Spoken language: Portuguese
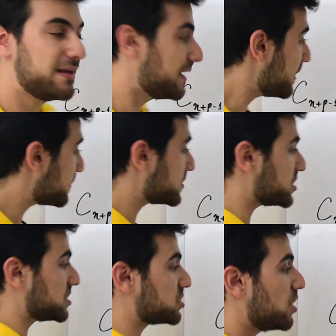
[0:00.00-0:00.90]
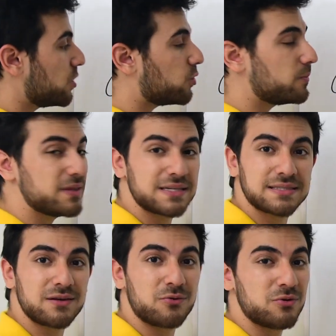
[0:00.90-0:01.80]
Lembra, gente?
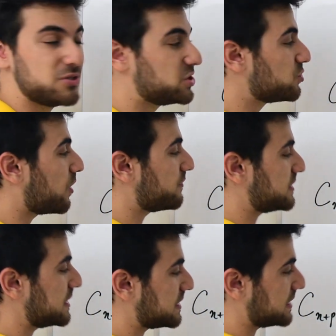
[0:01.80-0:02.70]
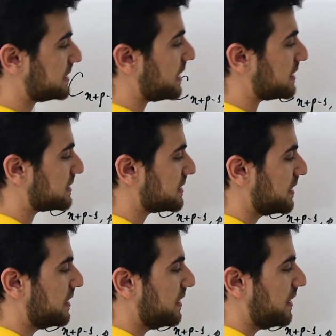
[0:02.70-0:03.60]
Combinação de 9-6-A6
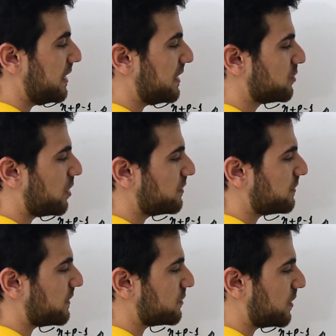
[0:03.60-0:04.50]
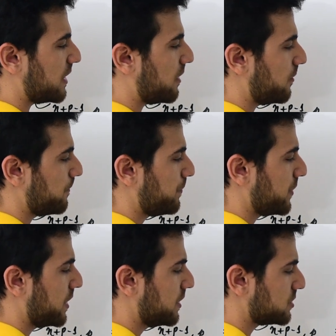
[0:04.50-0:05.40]
é 9 fatorial
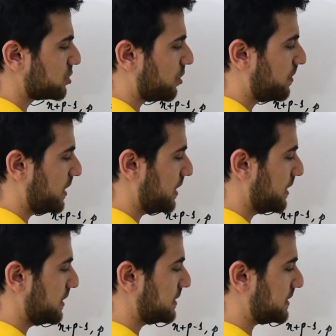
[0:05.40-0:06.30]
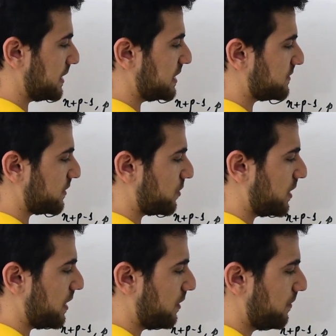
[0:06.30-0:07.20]
sobre 6
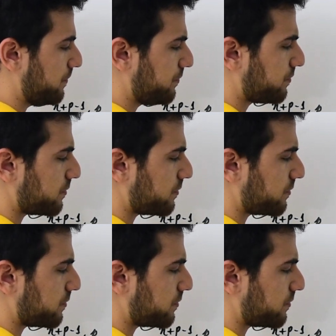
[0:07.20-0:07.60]
fatorial,